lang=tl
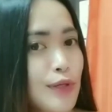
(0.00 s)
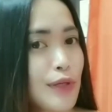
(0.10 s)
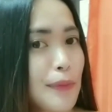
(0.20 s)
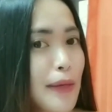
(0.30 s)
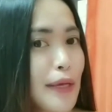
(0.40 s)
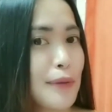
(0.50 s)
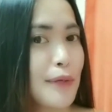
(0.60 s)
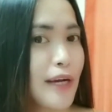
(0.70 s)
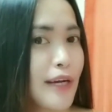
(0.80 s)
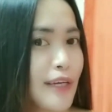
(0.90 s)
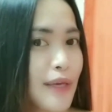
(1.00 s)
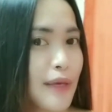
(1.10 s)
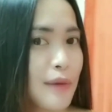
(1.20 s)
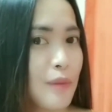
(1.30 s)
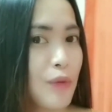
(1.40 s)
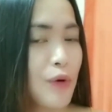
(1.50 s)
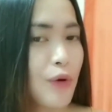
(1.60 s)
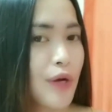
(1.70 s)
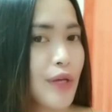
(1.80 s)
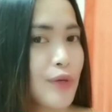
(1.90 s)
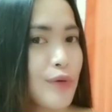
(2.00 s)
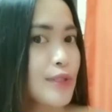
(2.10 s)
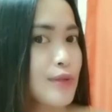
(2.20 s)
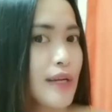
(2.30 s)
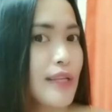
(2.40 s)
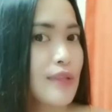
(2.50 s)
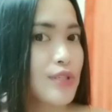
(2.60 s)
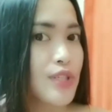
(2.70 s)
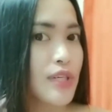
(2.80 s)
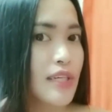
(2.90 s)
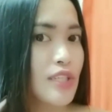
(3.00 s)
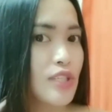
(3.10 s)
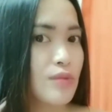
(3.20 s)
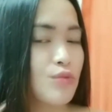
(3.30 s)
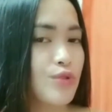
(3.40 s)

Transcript: Nakakatipid na naman ako. Mas humaba yung buhok ko ngayon. Patipid